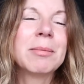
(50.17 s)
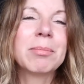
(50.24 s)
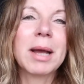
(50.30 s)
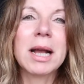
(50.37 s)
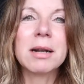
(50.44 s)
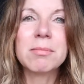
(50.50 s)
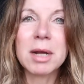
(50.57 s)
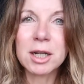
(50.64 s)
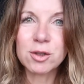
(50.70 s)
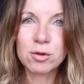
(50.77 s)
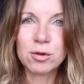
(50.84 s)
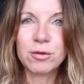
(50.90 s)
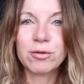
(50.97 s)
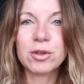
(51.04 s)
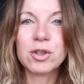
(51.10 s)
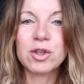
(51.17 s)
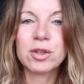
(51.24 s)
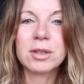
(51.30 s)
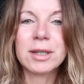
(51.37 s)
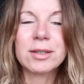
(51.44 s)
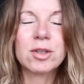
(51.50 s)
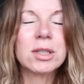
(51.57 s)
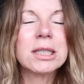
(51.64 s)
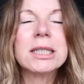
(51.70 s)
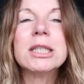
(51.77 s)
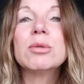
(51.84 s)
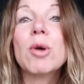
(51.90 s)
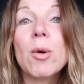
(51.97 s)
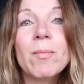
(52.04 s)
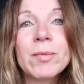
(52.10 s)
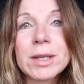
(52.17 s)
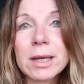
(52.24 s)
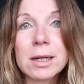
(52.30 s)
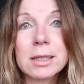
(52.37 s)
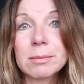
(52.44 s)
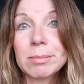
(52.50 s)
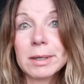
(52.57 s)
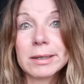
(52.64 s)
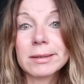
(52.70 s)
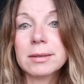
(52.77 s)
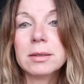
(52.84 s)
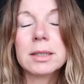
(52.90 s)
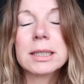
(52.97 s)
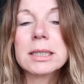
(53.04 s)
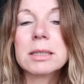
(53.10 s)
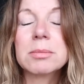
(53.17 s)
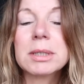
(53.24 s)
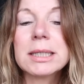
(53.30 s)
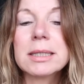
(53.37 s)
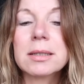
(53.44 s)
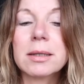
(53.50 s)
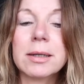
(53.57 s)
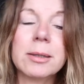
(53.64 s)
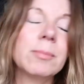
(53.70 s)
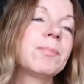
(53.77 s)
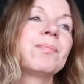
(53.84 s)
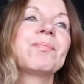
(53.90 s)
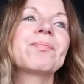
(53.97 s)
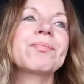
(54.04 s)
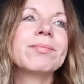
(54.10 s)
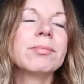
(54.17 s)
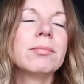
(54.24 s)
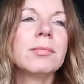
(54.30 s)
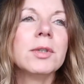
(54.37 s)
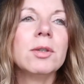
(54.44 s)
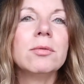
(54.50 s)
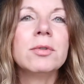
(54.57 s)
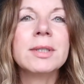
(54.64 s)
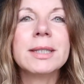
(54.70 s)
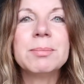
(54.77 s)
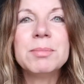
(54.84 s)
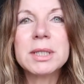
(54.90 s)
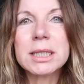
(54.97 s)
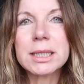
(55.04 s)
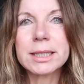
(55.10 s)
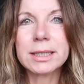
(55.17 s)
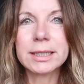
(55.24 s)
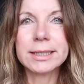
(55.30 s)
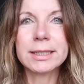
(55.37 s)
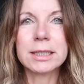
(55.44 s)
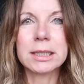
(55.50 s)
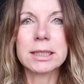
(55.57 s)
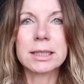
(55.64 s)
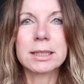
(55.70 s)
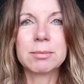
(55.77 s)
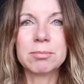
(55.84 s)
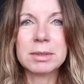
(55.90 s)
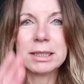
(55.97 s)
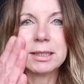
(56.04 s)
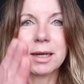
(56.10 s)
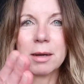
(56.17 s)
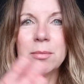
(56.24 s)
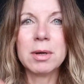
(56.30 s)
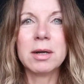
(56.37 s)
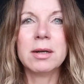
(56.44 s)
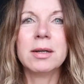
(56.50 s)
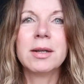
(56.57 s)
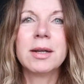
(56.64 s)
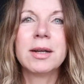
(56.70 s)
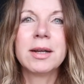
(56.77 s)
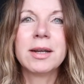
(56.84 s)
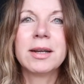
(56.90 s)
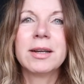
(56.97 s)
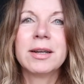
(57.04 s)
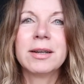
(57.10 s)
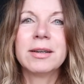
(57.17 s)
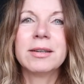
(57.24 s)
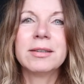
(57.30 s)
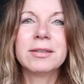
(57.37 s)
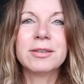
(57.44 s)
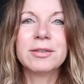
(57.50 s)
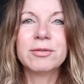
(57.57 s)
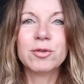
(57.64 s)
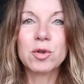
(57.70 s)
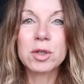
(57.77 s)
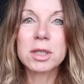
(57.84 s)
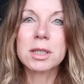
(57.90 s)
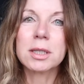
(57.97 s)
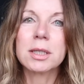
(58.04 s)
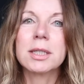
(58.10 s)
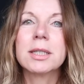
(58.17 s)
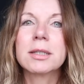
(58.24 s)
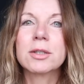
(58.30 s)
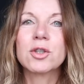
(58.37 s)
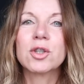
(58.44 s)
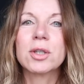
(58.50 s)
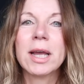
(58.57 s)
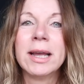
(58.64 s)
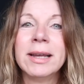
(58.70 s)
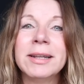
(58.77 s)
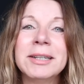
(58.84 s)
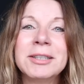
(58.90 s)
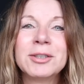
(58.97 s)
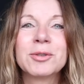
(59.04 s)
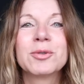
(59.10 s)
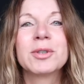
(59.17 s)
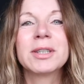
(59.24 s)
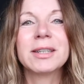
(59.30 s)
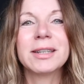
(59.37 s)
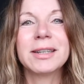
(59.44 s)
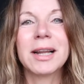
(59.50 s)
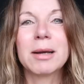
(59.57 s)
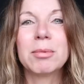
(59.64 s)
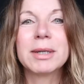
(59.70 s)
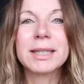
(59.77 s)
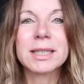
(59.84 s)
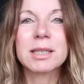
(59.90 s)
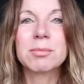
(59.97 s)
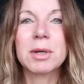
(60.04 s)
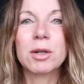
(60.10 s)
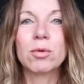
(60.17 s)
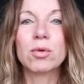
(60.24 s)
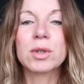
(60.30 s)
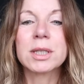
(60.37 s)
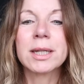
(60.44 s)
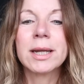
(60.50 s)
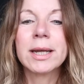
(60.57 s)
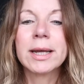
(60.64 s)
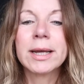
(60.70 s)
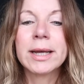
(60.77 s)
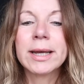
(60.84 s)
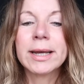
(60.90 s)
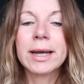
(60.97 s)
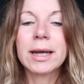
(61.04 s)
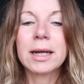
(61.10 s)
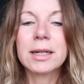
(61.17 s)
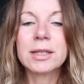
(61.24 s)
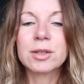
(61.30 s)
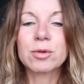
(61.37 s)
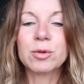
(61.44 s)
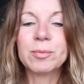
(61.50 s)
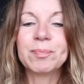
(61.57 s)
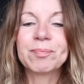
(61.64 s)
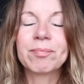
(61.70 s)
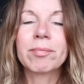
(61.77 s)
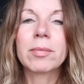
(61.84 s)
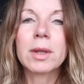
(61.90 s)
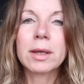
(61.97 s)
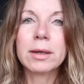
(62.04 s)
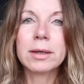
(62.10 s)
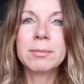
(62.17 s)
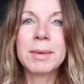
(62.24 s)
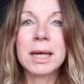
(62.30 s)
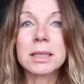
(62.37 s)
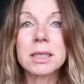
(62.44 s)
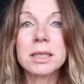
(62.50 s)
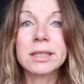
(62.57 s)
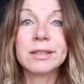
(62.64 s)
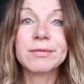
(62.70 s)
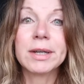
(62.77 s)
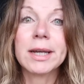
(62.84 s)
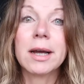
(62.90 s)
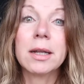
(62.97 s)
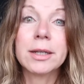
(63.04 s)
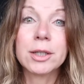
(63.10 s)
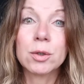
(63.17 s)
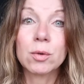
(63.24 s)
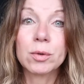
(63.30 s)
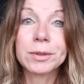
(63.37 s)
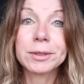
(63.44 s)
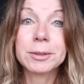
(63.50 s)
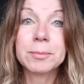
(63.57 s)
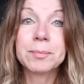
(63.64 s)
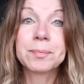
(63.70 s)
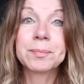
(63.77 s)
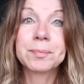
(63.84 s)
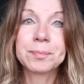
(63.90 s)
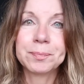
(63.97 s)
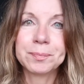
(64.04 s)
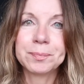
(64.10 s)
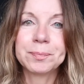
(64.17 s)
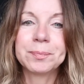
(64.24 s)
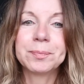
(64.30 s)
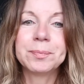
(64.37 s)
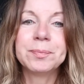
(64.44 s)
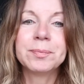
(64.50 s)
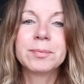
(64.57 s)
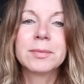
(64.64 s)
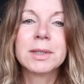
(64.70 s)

Perlen machen so eine Frische. Also die sind überhaupt nicht altbacken, ne? ganz im Gegenteil. Und habe mich jetzt hier hingesetzt, habe mir die Kamera äh, vors Gesicht gestellt und laber jetzt mal los. Also, im Herzen sind wir ja alle jung, ne? Mhm.